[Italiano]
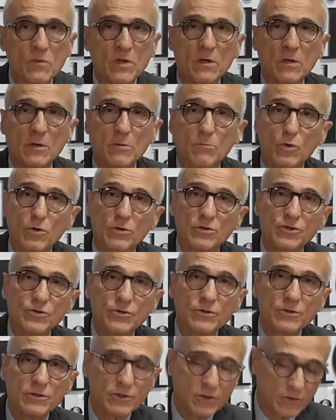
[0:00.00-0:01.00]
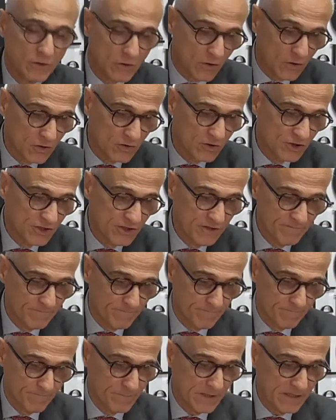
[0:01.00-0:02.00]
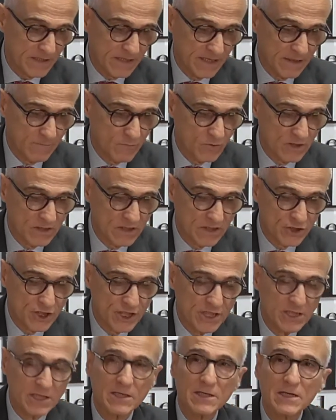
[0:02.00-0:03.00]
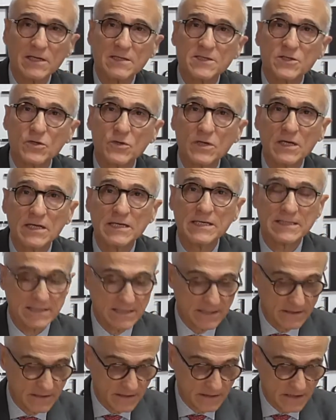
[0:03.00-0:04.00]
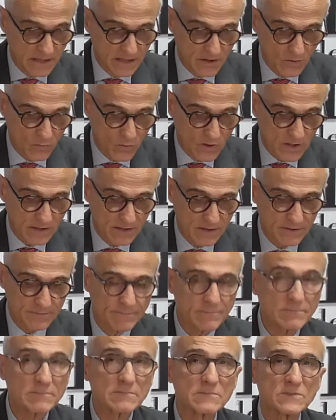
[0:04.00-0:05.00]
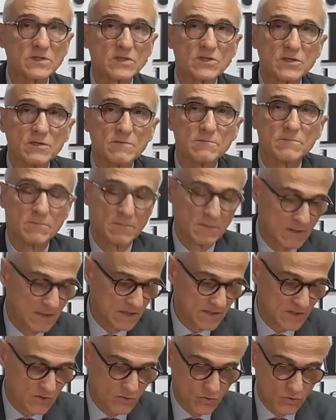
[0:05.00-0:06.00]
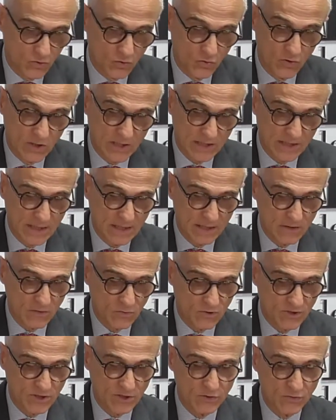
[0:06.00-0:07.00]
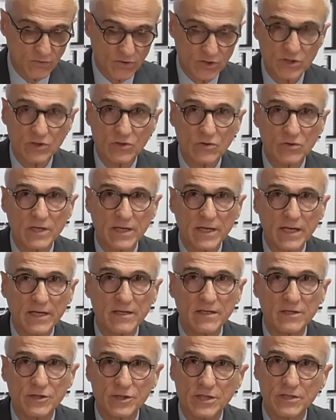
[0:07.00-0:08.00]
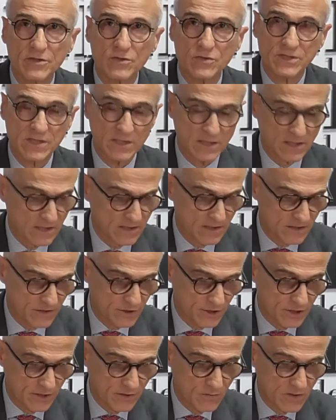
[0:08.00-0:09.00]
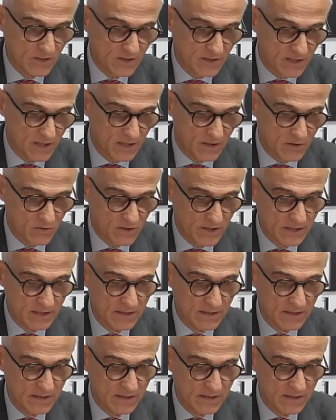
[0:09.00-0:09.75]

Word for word: Buongiorno, oggi parliamo della Cina nazionalista di Taiwan. La struttura della Costituzione è di 175 articoli,